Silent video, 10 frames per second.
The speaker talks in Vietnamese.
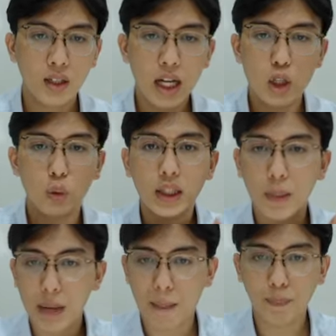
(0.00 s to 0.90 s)
để chúng ta
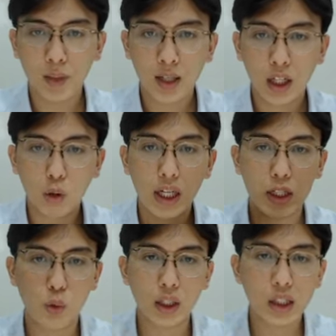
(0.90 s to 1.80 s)
tầm ngắm đầu tiên là
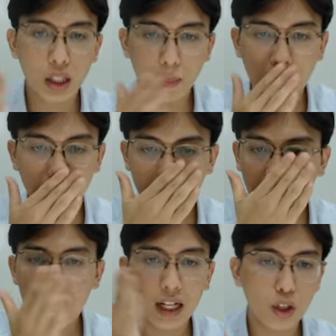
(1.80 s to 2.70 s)
chúng ta tầm ngắm
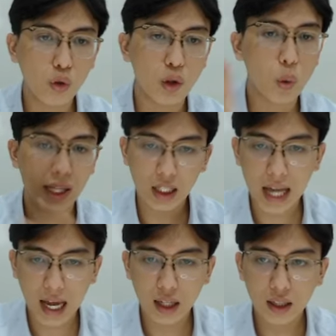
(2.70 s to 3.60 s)
đấy là những cổ phiếu khỏe nhất
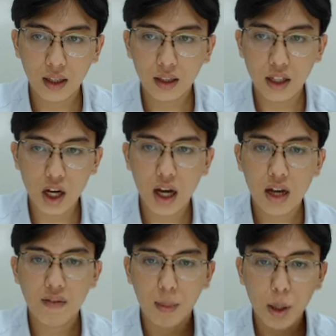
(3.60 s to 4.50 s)
đã được chưa
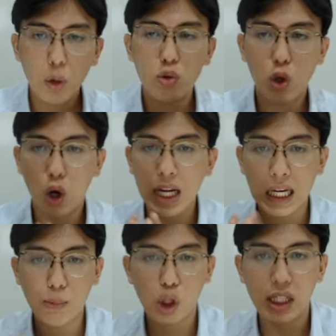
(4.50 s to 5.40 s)
và mình cũng có đề
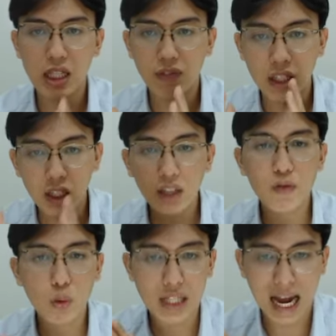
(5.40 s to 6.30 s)
cập cho các chị về những cái
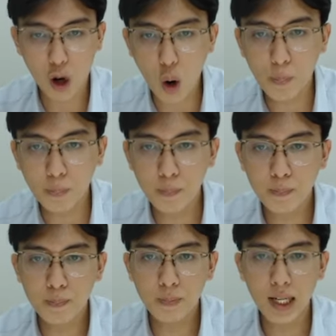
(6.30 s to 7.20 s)
vùng giá gom
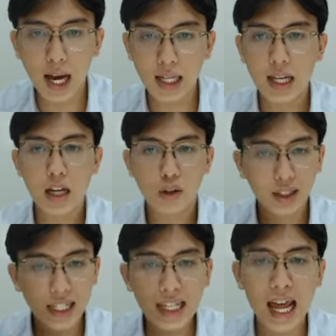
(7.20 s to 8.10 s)
đấy còn
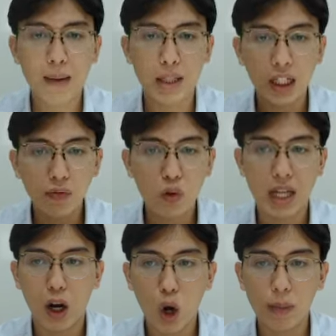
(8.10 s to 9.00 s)
khi nào mà những cái vùng
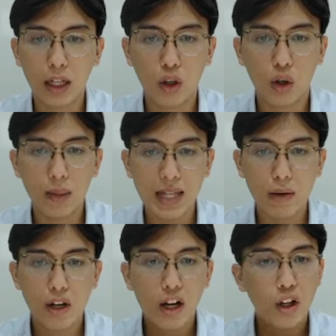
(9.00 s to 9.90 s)
giá gom đấy nó làm
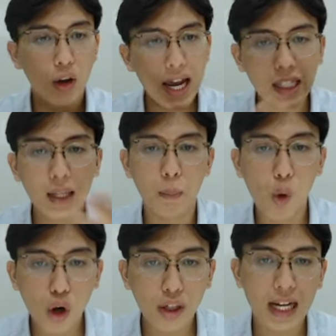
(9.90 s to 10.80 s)
sao nó hết điểm
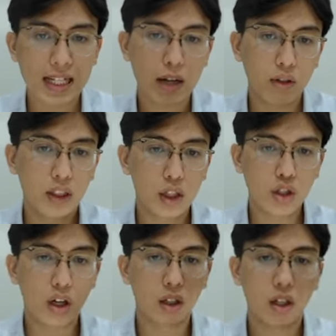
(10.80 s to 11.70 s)
mua có nghĩa là sao thị
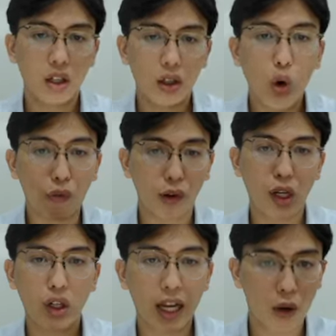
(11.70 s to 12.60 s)
trường cổ phiếu đấy
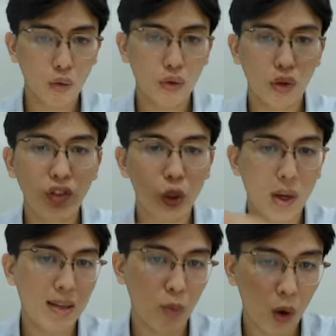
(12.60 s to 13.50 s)
nó kéo nó vượt
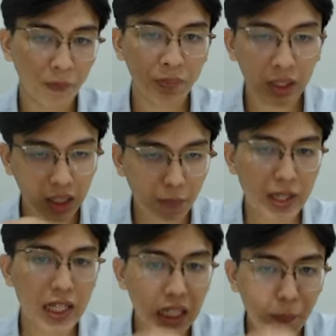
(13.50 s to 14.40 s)
qua điểm mua thì
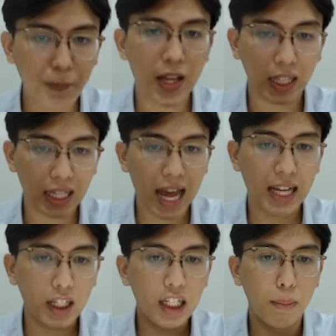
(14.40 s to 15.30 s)
mình sẽ cập nhật
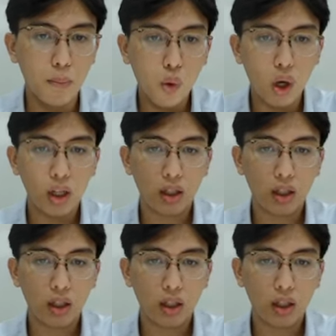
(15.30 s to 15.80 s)
lại những cái điểm mua